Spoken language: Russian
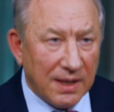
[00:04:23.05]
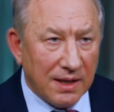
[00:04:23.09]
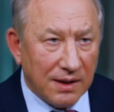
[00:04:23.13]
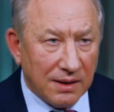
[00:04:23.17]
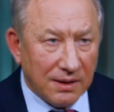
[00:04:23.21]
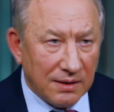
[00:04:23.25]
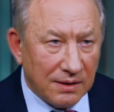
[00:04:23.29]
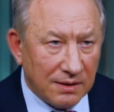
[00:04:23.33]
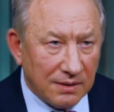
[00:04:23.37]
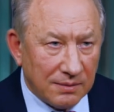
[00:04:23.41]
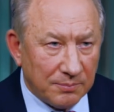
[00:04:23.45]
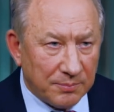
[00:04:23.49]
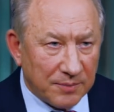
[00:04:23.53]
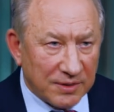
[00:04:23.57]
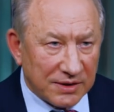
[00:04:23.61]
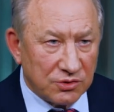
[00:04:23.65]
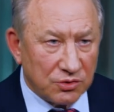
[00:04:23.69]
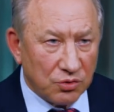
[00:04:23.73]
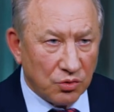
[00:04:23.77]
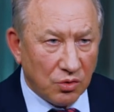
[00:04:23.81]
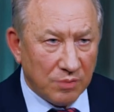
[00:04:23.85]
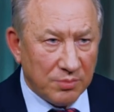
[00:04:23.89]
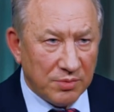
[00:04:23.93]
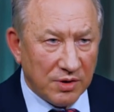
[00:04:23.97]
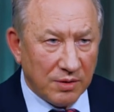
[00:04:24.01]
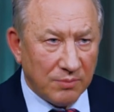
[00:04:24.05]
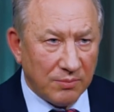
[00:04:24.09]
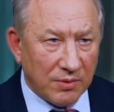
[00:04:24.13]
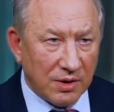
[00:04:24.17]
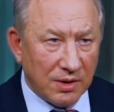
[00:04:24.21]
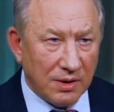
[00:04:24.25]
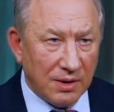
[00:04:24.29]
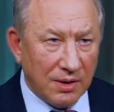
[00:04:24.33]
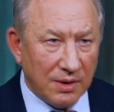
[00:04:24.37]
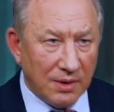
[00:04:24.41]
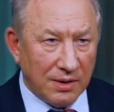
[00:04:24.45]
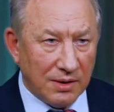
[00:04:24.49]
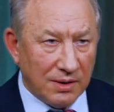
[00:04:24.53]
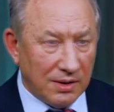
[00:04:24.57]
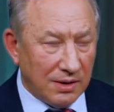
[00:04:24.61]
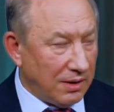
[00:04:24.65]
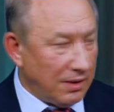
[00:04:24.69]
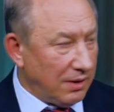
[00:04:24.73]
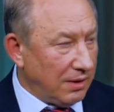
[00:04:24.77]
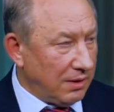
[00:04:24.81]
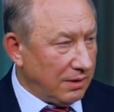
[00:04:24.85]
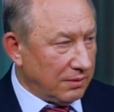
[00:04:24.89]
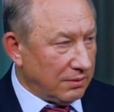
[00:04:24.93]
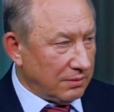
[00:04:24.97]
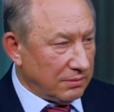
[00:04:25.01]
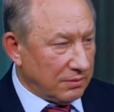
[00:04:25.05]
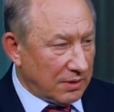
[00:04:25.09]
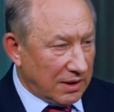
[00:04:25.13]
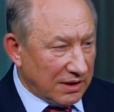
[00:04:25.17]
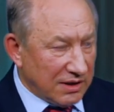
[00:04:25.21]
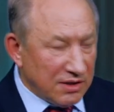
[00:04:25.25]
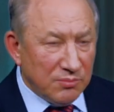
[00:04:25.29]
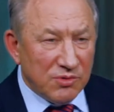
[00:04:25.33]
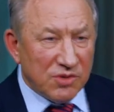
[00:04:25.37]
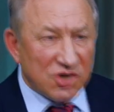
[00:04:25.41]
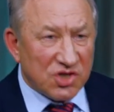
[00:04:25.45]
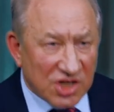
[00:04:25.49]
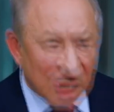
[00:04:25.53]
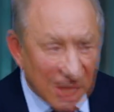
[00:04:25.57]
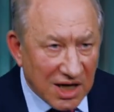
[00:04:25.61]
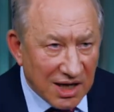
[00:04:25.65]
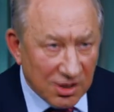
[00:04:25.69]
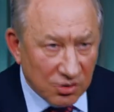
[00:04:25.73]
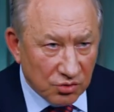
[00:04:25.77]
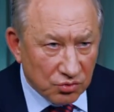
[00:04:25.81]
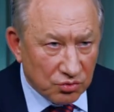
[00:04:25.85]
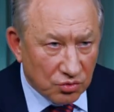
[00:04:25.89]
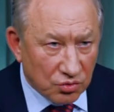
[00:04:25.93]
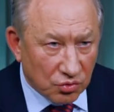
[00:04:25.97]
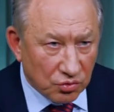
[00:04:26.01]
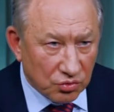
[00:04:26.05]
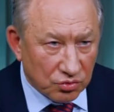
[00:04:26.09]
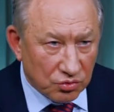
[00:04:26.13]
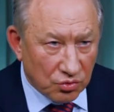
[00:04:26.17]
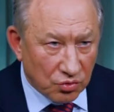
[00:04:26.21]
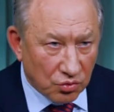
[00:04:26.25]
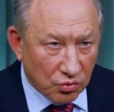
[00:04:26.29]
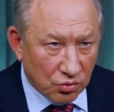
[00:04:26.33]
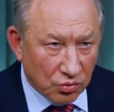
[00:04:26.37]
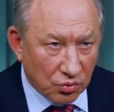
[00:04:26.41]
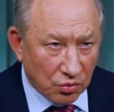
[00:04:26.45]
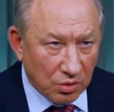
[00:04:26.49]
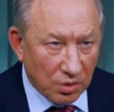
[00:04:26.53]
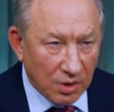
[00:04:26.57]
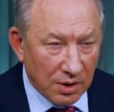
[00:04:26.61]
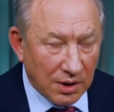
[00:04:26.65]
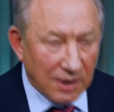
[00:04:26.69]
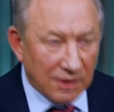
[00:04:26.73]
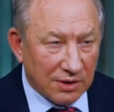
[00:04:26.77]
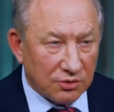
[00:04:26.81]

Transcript: э, пособиями, и они мешают друг другу.